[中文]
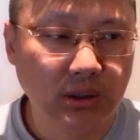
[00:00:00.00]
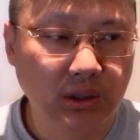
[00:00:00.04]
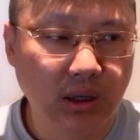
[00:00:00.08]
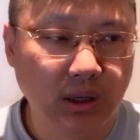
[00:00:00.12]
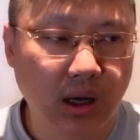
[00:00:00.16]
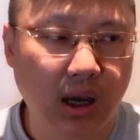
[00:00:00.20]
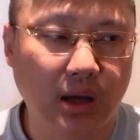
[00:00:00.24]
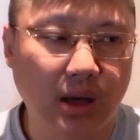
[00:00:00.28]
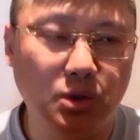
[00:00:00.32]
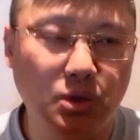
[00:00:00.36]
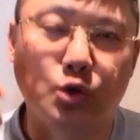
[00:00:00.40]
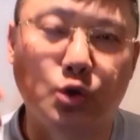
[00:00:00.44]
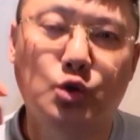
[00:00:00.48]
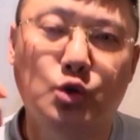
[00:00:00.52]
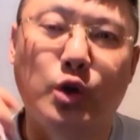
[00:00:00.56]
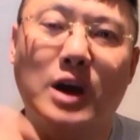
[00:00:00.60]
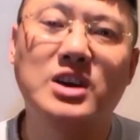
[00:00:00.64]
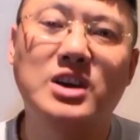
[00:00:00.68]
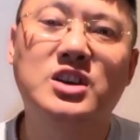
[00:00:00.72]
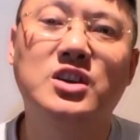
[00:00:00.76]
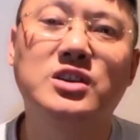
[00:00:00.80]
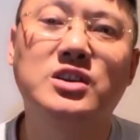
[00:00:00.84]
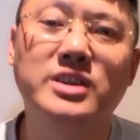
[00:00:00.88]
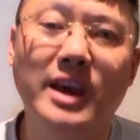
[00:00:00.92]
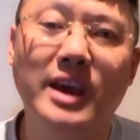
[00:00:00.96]
啊，就全
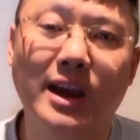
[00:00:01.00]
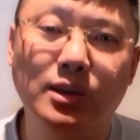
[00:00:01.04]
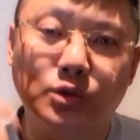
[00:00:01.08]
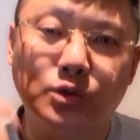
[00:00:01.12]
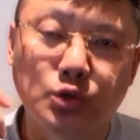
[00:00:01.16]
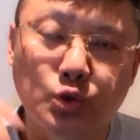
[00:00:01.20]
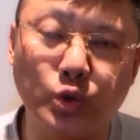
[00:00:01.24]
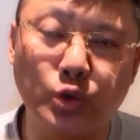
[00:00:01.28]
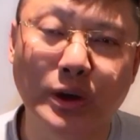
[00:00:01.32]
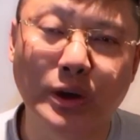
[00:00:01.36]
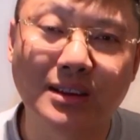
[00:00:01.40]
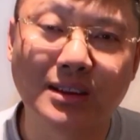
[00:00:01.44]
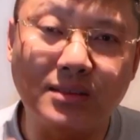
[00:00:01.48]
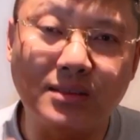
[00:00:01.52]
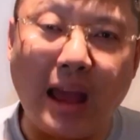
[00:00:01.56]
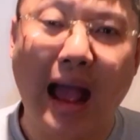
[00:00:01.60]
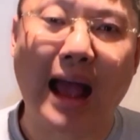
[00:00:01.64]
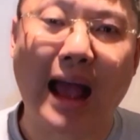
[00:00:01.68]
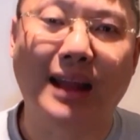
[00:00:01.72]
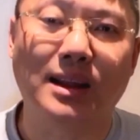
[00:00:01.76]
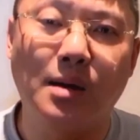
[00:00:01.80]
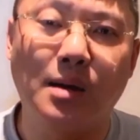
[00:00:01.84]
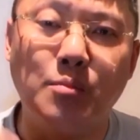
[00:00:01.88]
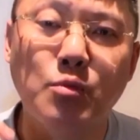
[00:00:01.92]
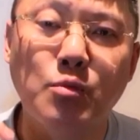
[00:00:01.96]
世界最
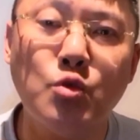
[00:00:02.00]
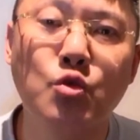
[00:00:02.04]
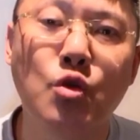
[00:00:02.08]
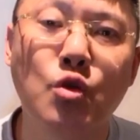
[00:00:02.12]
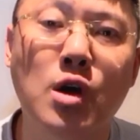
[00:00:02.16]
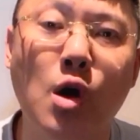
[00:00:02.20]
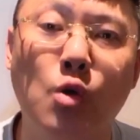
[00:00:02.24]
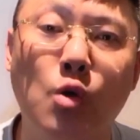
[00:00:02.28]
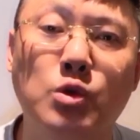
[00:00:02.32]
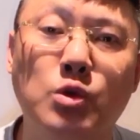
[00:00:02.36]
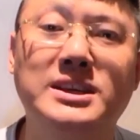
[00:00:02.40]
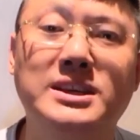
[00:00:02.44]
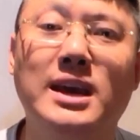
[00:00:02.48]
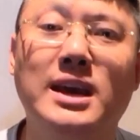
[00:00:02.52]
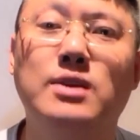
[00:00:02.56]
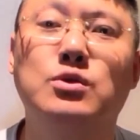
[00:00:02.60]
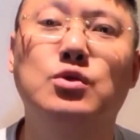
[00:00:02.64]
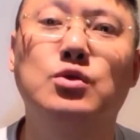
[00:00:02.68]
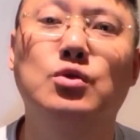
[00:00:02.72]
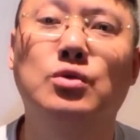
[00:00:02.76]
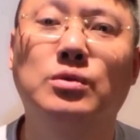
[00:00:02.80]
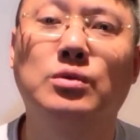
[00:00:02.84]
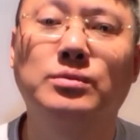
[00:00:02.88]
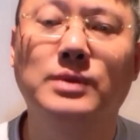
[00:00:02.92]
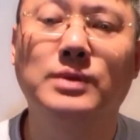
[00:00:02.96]
大的木构建
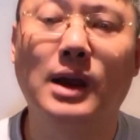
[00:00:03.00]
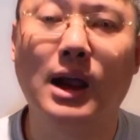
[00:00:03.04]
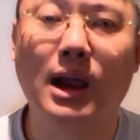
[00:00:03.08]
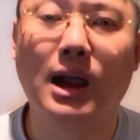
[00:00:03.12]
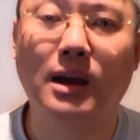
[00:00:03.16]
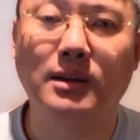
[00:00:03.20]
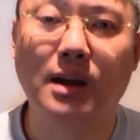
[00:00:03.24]
筑啊，